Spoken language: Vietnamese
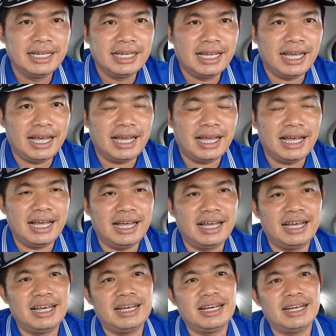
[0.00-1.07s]

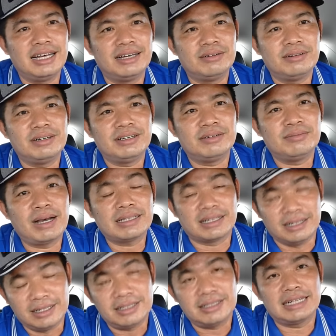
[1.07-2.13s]
à, bác
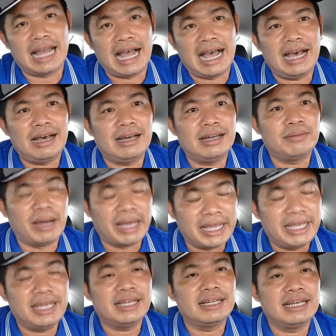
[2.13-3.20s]
thưởng đã
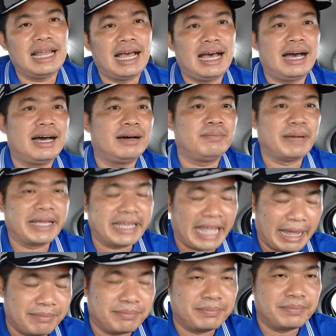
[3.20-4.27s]
bị là miễn
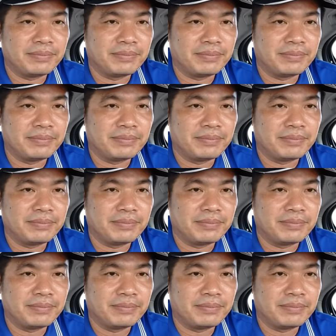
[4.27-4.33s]
nhiệm